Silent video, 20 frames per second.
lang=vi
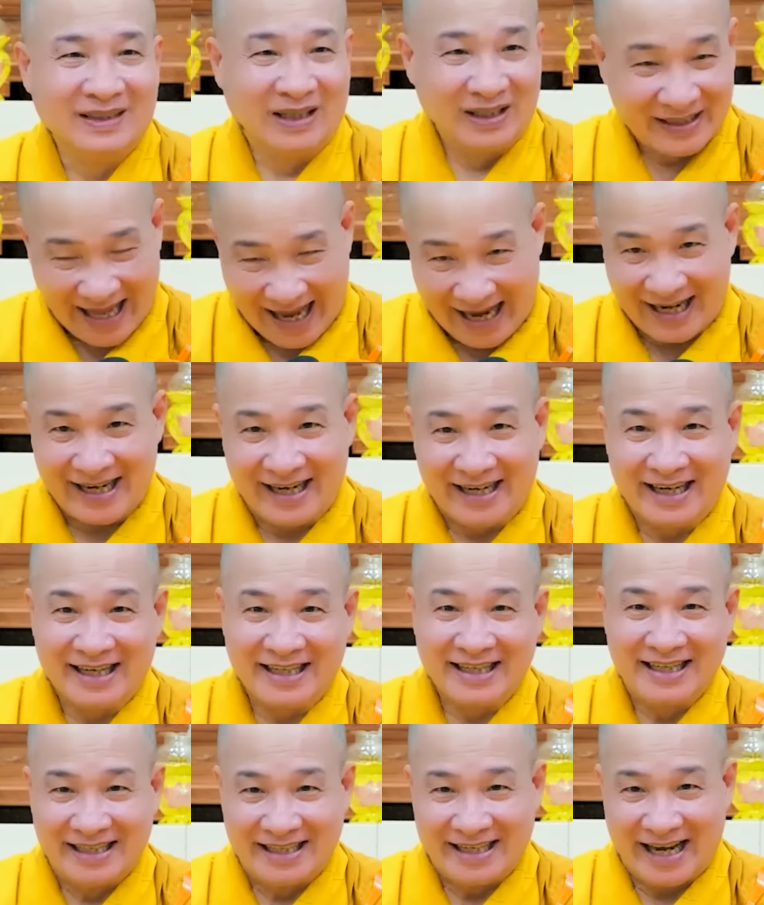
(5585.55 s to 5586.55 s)
Nói thẳng
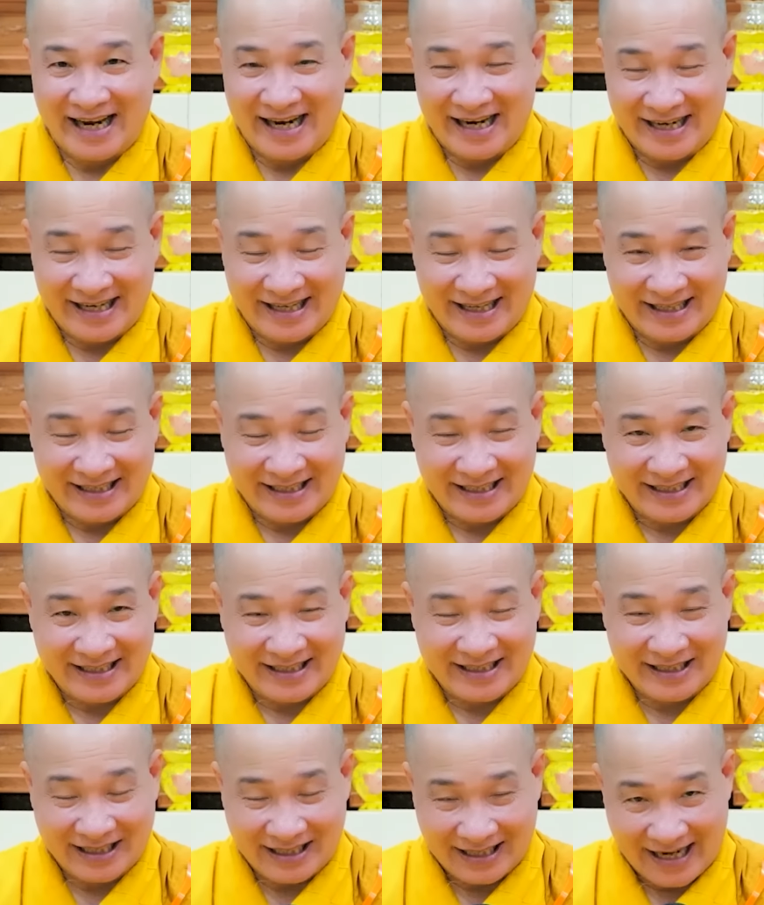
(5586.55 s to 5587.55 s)
là đi về
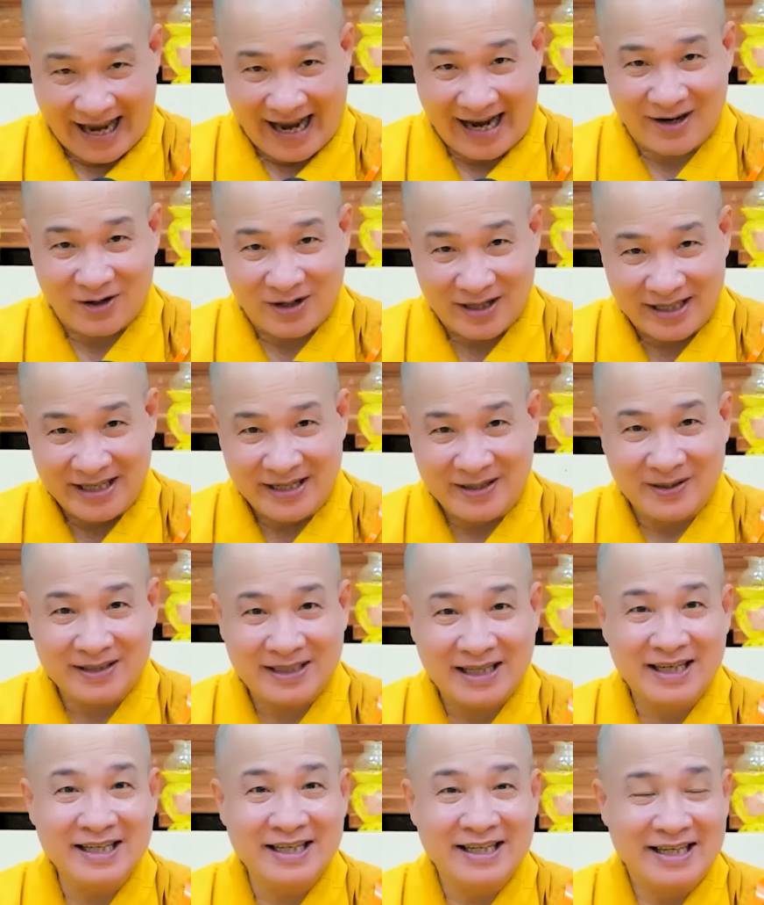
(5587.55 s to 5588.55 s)
cực lạc có đi
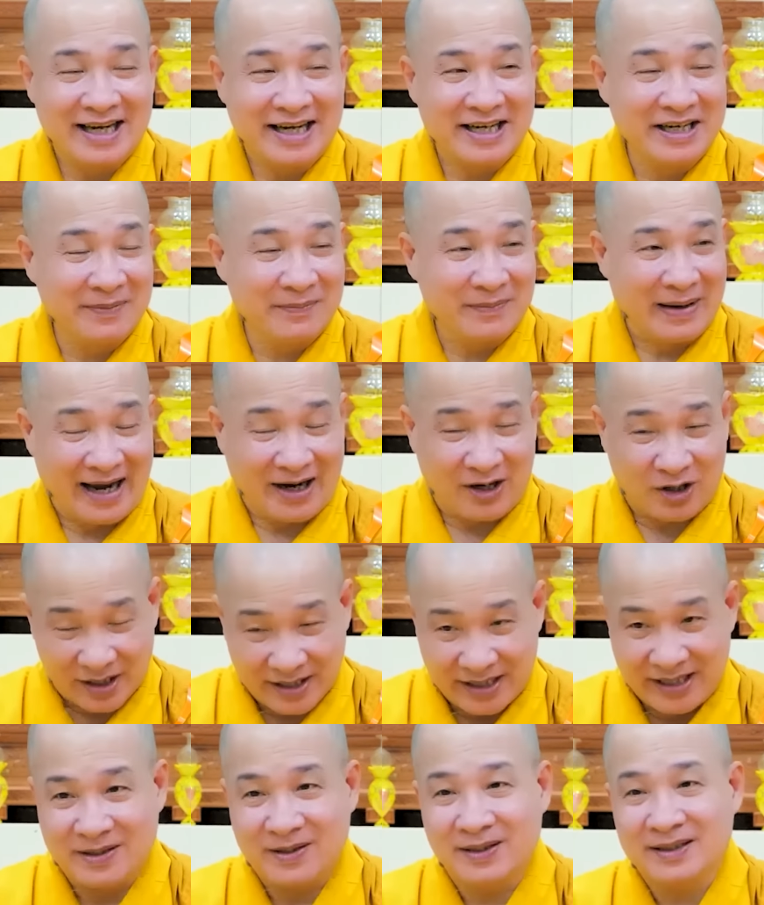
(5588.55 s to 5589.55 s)
có tới, đi về niết bàn
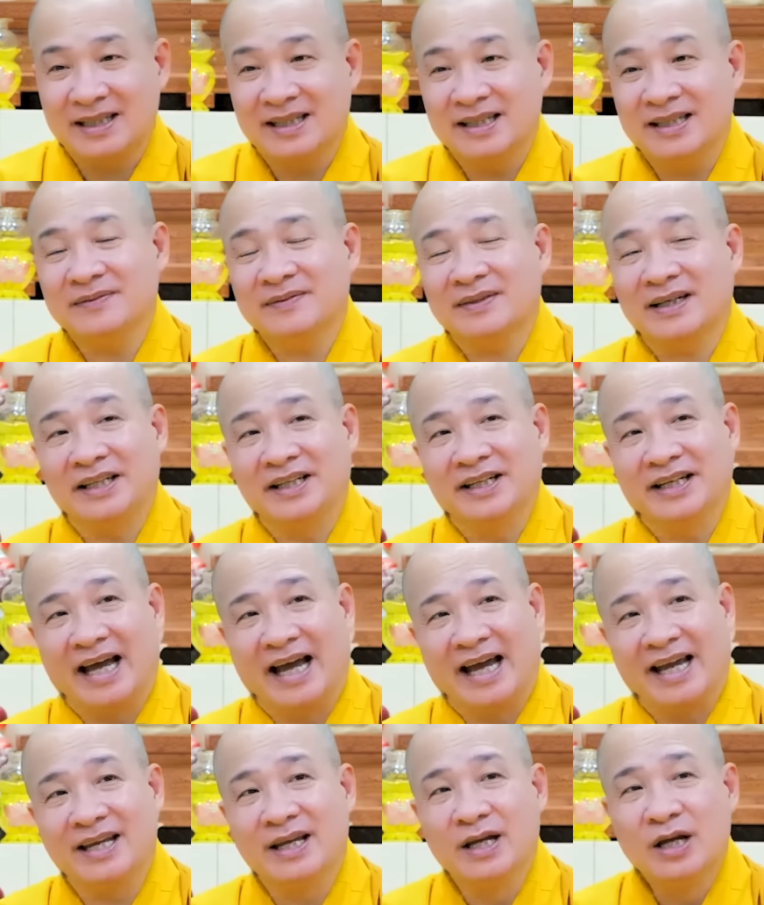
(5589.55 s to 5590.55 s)
có đi có tới. Cái thứ
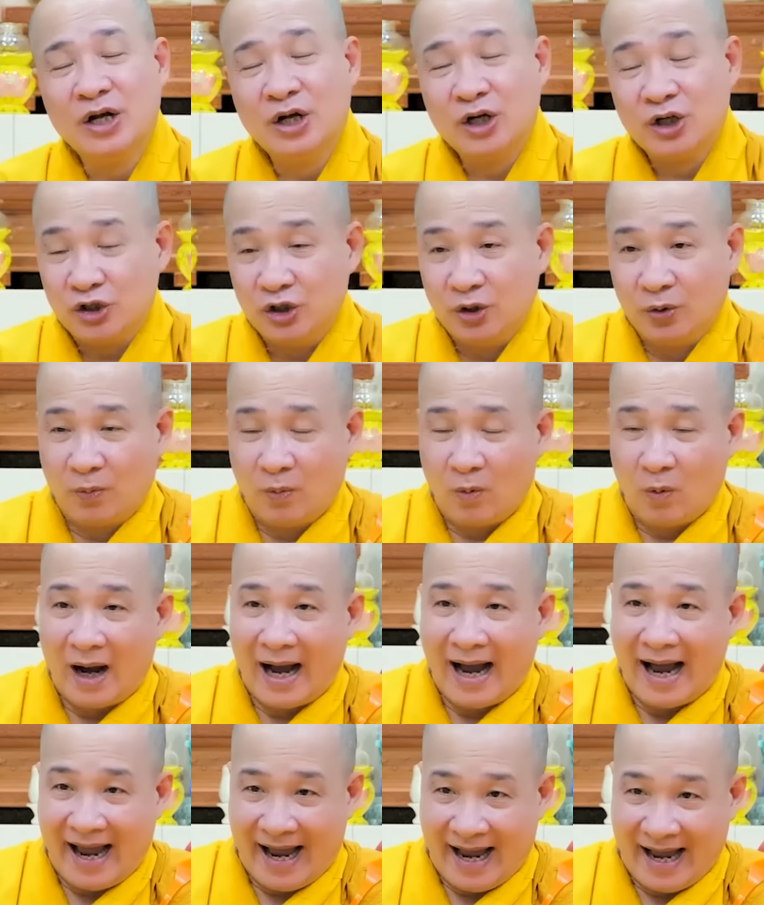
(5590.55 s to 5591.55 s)
hai, dung
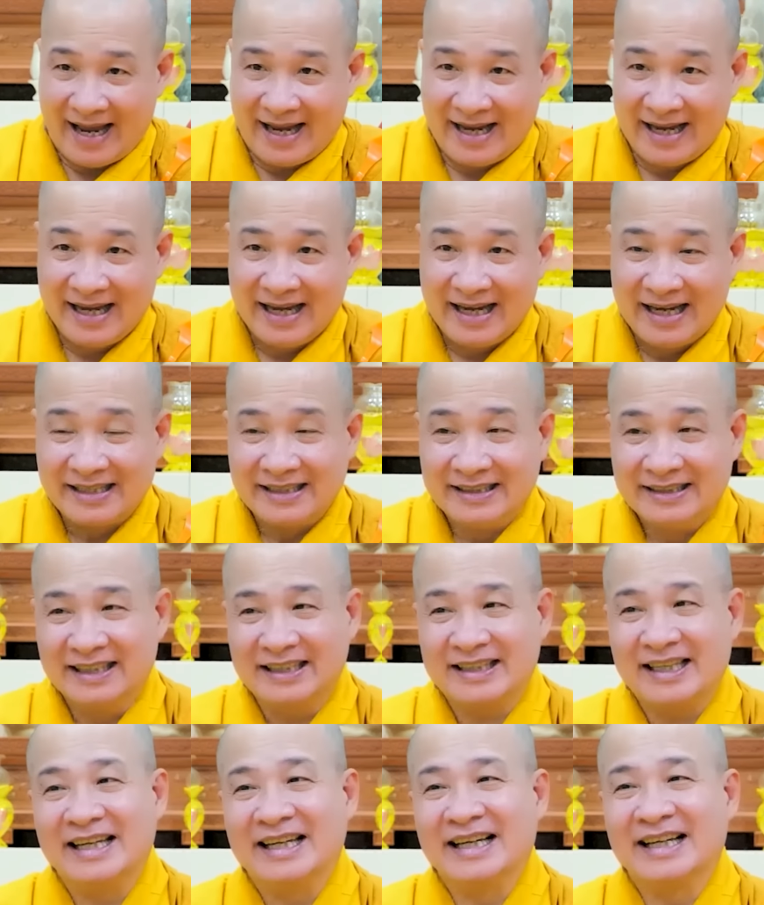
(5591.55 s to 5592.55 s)
hòa
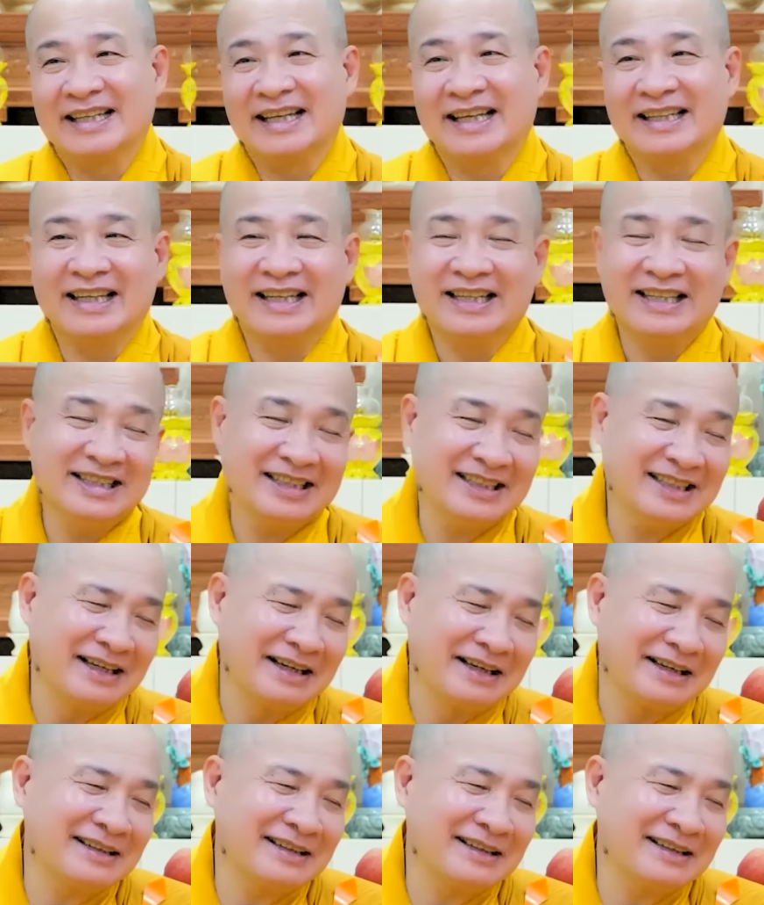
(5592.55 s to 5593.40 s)
giữa thiền và tịnh.